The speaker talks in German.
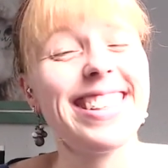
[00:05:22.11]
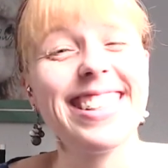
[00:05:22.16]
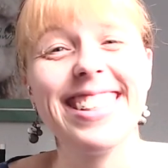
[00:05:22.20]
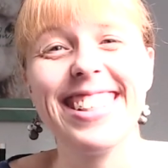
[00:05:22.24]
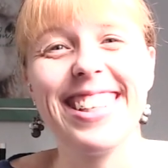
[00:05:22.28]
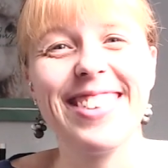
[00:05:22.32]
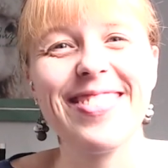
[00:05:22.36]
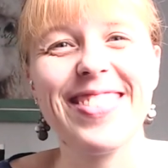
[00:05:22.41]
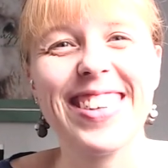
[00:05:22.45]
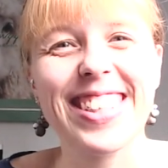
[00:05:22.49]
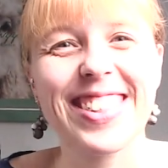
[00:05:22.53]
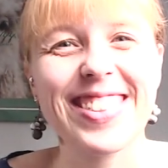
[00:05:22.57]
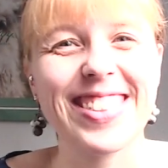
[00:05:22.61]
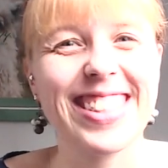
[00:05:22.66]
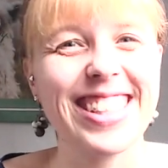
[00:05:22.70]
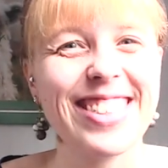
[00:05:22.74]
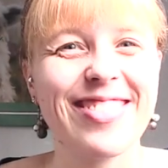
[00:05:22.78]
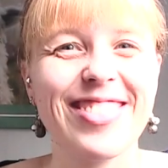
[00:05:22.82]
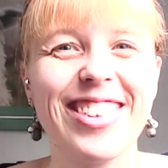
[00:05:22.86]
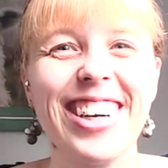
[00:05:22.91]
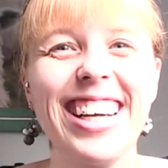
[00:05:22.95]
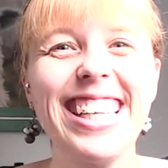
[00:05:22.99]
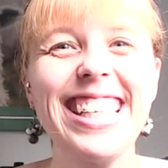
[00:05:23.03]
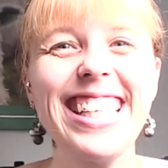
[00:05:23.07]
die de facto nicht
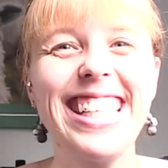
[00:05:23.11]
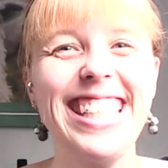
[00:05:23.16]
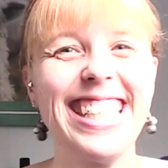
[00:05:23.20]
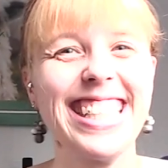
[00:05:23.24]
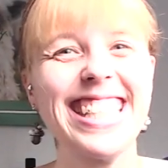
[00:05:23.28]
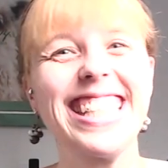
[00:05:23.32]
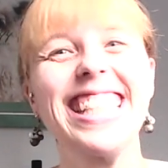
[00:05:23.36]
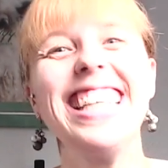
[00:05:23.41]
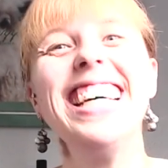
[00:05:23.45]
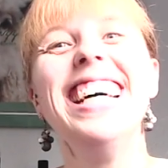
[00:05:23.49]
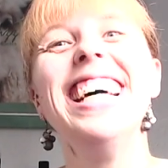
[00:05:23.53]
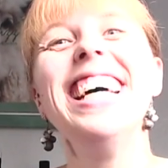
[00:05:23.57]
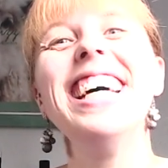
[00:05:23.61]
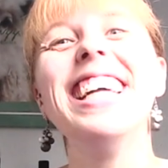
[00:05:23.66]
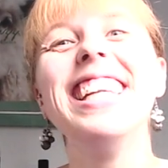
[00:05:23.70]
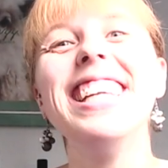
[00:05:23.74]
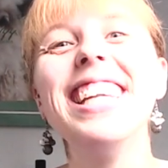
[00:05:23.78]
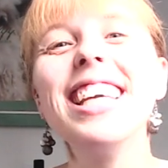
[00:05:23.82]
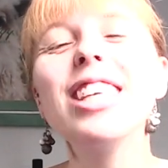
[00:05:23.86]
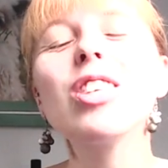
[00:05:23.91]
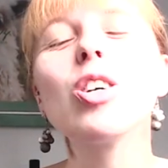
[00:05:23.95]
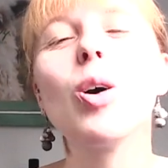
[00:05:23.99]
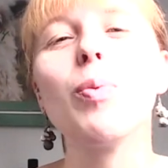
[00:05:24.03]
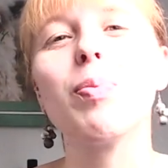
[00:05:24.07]
vorhanden ist,
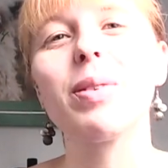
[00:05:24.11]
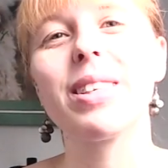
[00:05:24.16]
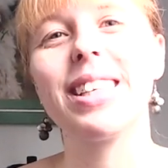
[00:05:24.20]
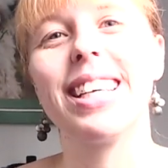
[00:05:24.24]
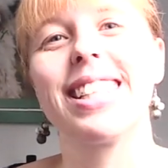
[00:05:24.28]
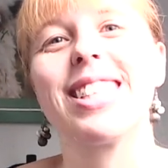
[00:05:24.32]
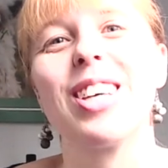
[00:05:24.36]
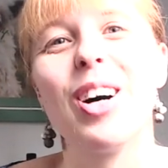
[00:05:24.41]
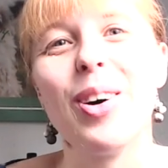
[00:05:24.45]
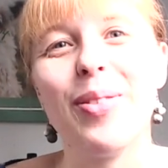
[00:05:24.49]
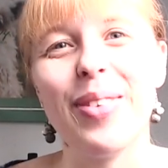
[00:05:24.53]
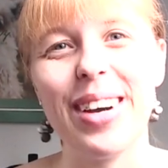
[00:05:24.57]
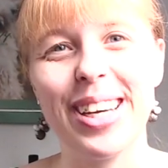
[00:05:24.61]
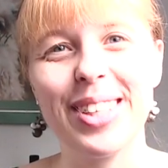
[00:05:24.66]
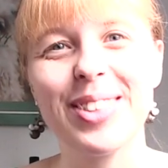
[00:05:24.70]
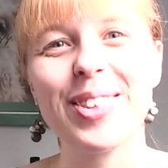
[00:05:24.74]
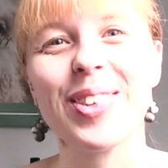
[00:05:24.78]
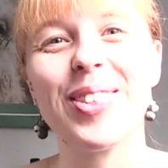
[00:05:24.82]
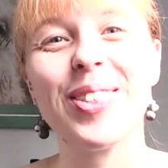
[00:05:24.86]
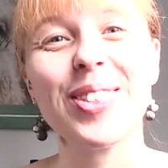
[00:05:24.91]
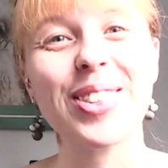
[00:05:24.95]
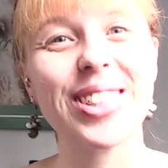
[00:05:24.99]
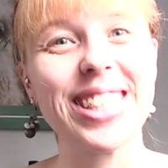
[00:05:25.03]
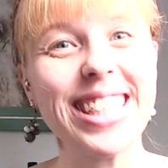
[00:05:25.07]
nicht, ob ich jetzt auf einen
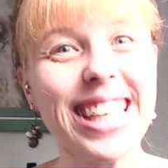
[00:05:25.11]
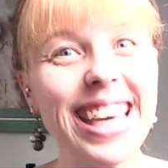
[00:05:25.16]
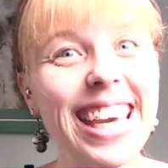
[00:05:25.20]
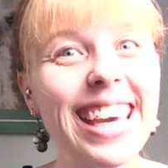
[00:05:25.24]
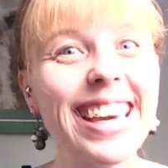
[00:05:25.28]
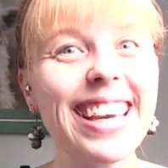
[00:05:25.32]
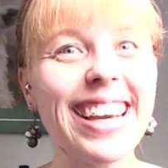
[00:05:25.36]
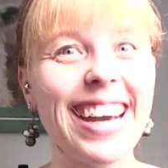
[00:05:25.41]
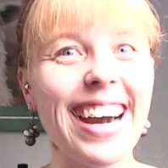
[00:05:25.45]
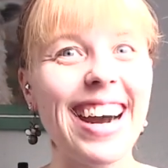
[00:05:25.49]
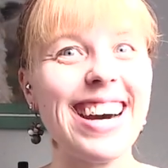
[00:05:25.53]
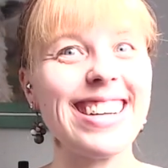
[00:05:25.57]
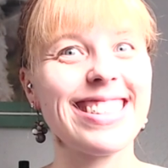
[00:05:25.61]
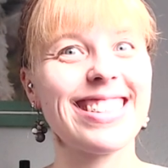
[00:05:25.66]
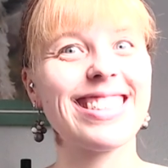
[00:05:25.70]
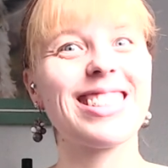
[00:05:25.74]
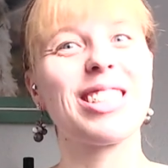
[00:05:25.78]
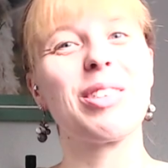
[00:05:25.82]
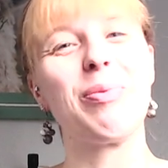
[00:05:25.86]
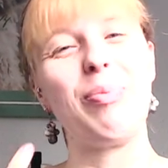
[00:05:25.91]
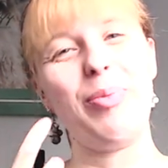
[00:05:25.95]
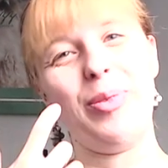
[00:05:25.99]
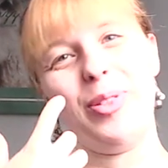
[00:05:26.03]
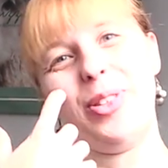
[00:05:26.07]
Rosé-Cast
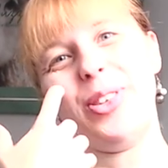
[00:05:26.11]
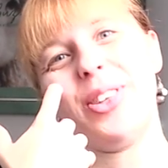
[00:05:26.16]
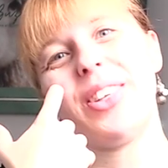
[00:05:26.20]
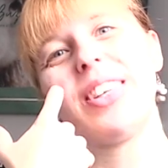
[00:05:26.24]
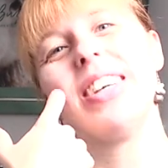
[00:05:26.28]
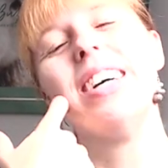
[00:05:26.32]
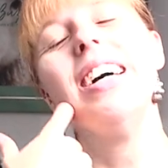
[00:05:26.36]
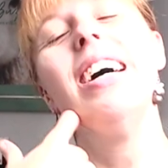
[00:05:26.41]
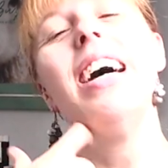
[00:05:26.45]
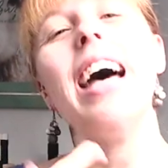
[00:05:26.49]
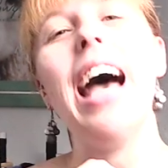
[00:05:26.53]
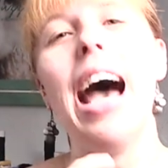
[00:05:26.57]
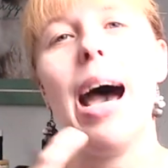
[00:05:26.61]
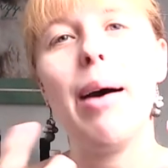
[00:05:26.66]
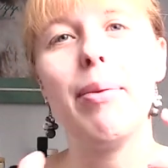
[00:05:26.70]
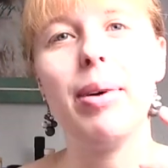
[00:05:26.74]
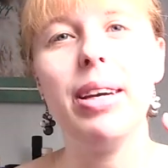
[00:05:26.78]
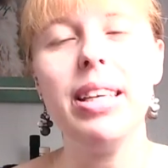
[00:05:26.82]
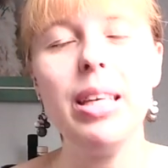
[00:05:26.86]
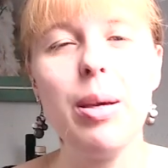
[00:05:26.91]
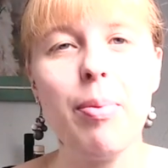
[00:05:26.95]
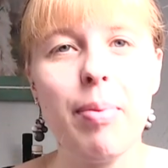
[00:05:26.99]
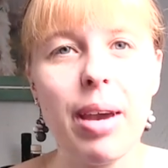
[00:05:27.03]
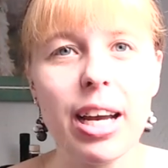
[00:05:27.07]
tippen würde. Aber
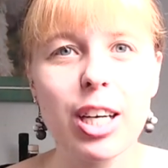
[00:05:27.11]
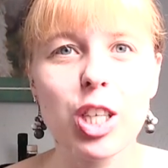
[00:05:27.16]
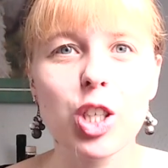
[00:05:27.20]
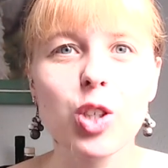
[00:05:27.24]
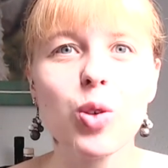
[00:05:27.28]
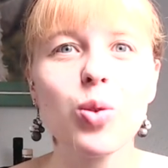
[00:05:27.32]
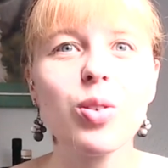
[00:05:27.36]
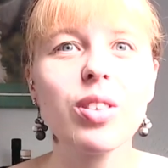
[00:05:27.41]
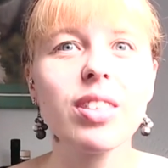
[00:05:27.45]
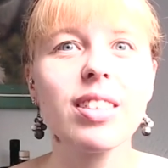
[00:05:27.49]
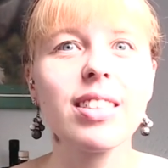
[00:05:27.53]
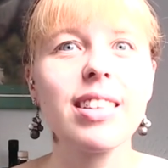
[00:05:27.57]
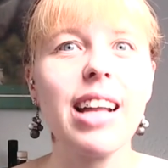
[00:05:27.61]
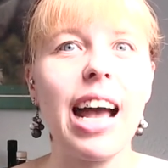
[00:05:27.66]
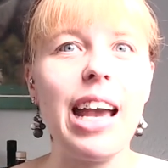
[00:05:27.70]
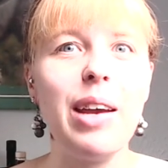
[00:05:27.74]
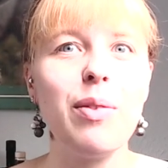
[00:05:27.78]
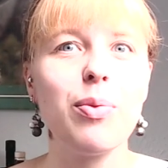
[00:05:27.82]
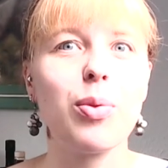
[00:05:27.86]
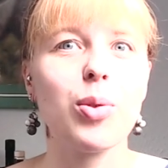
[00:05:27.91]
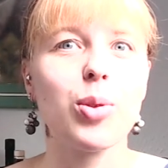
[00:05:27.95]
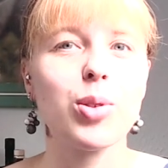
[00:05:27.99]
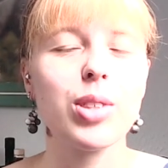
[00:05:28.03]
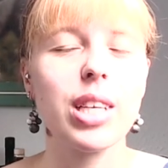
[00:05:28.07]
ihr merkt schon diesen
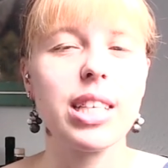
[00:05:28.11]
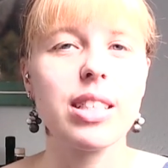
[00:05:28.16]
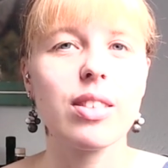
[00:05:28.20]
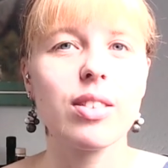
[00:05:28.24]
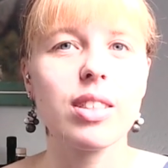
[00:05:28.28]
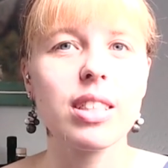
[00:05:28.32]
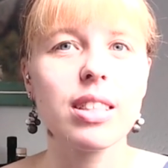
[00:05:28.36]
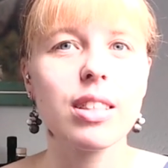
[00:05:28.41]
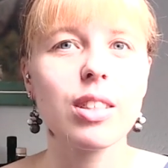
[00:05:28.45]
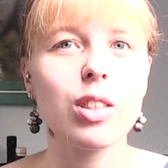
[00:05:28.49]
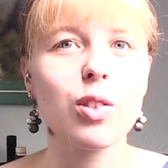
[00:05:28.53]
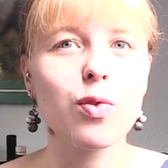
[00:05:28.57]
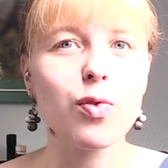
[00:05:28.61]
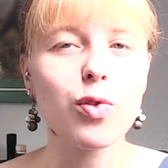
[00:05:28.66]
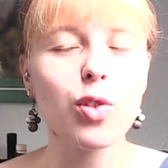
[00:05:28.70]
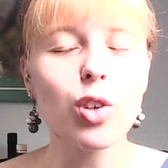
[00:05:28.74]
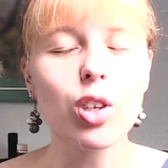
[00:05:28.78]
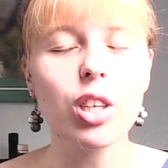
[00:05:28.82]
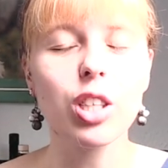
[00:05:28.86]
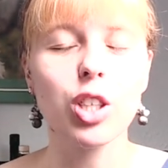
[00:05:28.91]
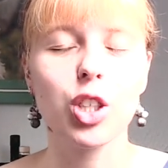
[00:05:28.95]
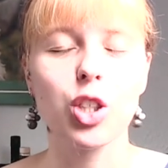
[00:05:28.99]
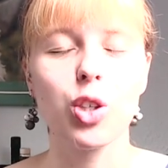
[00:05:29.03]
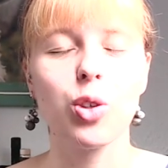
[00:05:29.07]
Einfluss. Also das ist
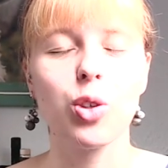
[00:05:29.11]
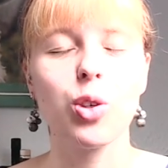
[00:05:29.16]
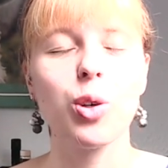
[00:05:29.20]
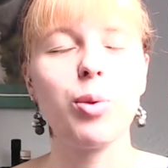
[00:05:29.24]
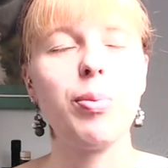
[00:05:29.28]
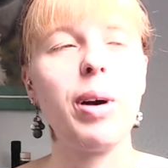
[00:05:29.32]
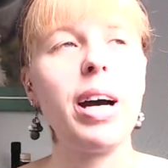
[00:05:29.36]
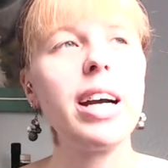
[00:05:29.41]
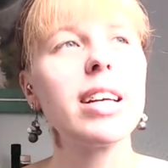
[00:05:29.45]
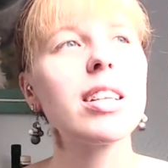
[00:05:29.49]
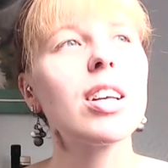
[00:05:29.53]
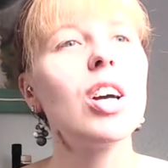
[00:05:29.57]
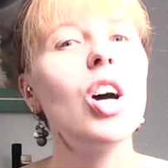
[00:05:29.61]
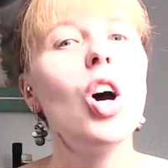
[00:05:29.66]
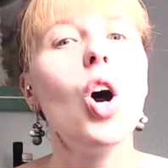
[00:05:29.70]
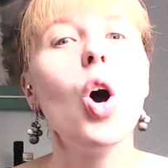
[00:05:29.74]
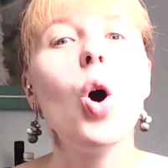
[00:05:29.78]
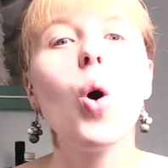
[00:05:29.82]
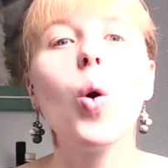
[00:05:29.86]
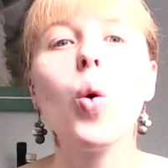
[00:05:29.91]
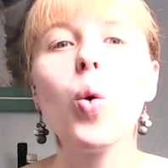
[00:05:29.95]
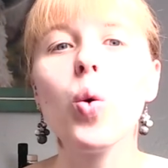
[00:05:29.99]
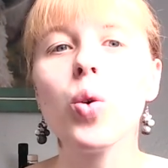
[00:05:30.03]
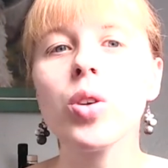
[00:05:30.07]
wirklich schön gemacht.
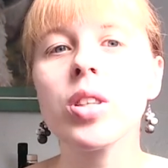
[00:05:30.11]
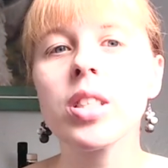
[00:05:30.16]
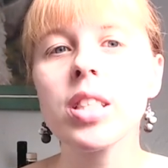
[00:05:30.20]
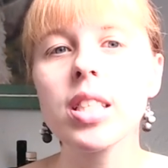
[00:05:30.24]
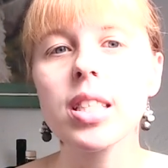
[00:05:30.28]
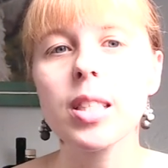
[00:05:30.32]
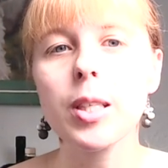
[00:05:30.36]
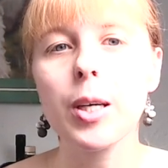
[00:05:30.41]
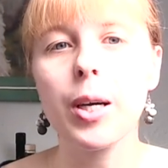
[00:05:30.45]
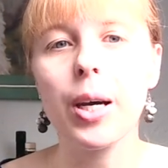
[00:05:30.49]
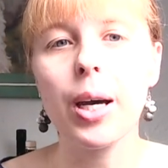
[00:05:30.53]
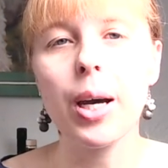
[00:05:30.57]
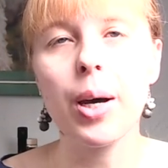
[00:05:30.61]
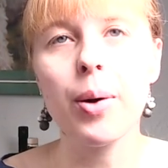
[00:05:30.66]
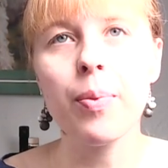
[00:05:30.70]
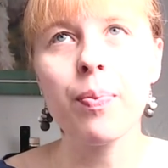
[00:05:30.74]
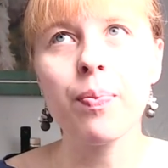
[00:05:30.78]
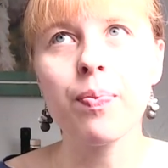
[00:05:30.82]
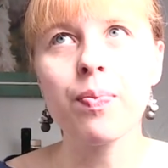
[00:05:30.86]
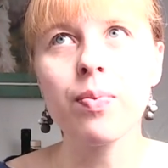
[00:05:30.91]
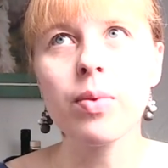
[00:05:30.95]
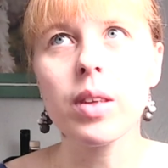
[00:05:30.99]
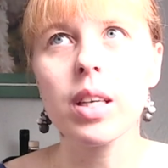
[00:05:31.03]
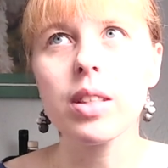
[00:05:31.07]
Und
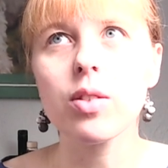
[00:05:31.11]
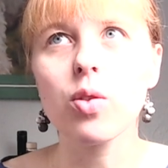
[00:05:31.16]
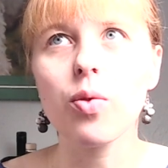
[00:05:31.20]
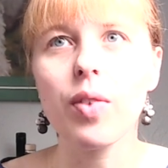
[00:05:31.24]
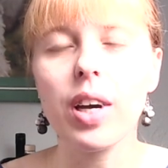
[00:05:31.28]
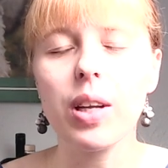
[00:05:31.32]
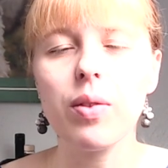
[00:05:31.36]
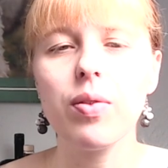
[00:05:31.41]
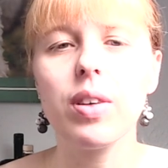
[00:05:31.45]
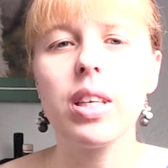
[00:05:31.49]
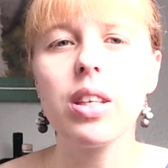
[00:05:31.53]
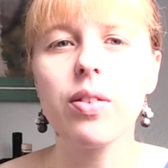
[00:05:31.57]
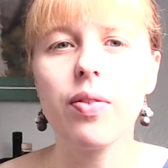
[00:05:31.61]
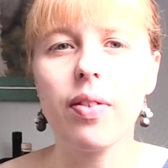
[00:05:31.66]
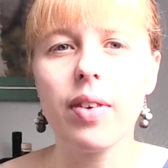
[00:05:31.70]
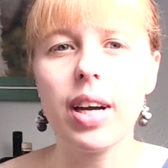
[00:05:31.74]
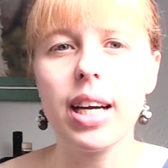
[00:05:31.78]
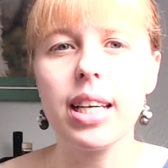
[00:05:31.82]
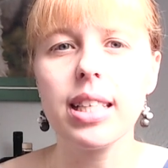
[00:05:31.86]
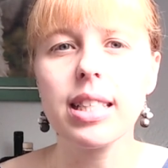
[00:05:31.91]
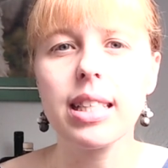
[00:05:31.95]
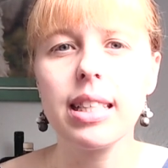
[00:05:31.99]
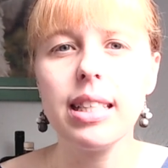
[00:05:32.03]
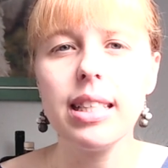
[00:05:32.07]
ähm, soweit wie ich
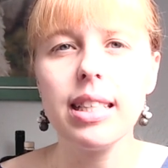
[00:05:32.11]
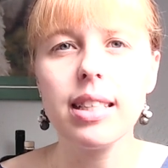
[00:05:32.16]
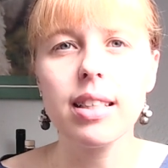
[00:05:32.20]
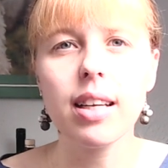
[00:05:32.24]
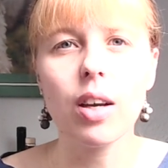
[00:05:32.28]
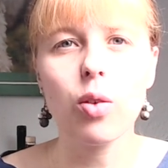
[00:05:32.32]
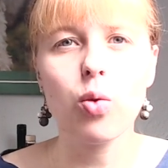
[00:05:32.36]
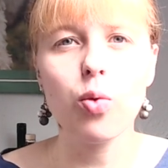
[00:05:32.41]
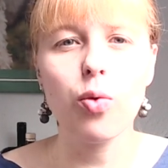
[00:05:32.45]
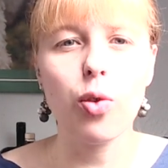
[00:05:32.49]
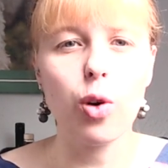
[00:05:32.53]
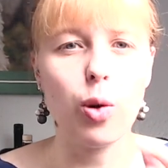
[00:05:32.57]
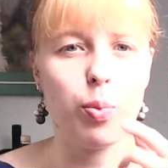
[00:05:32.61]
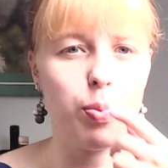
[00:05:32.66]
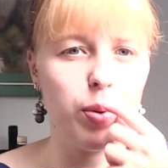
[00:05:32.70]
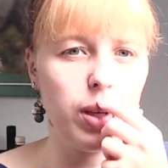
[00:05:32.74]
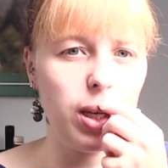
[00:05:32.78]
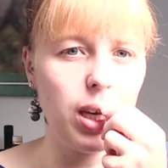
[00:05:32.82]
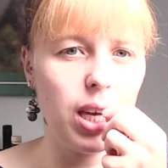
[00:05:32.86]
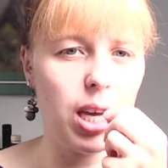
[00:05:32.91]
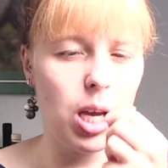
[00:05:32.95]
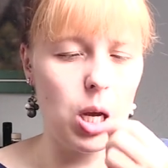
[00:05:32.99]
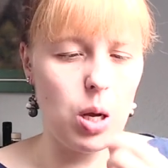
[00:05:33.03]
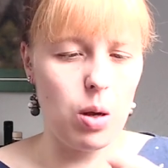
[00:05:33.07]
weiß, liegt der
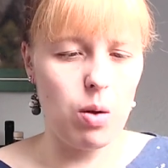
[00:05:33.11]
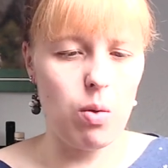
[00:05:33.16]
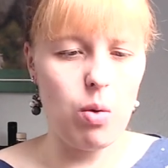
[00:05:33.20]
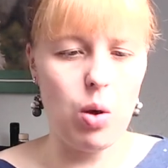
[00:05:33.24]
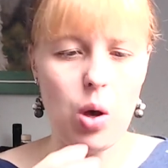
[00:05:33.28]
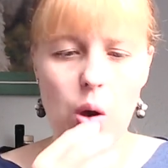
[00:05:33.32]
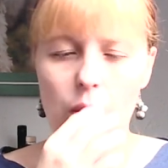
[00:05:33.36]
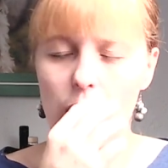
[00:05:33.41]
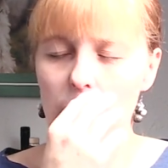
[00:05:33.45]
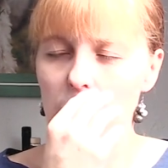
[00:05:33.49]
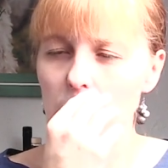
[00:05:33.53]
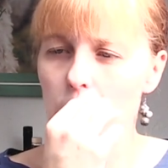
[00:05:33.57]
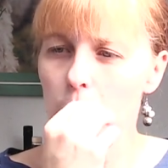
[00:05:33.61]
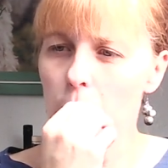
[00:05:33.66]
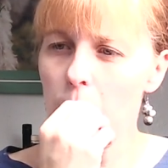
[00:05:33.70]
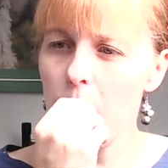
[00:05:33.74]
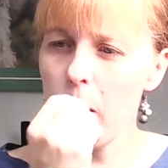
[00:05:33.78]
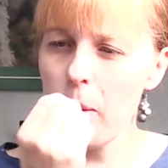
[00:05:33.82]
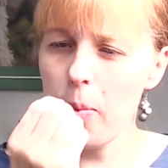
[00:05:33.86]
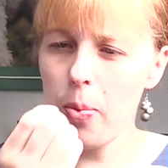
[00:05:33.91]
UVP, äh, wartet mal,